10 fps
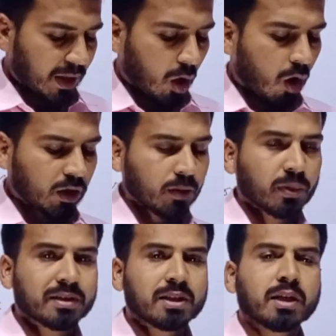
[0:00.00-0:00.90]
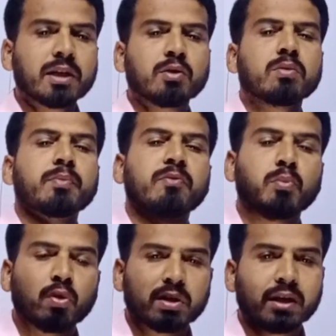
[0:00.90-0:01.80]
पे लॉन्ग टर्म का जिक्र है तो
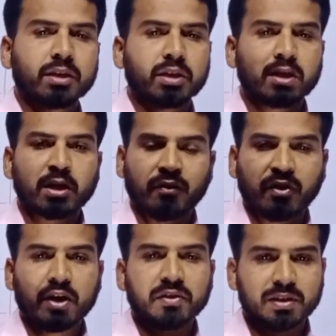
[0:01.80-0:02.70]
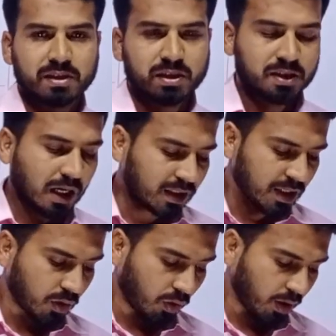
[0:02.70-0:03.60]
मोर देन थ्री या फाइव ईयर से ज़्यादा ही
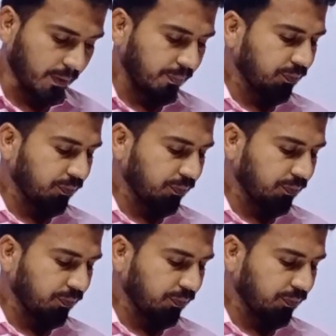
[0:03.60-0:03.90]
होगा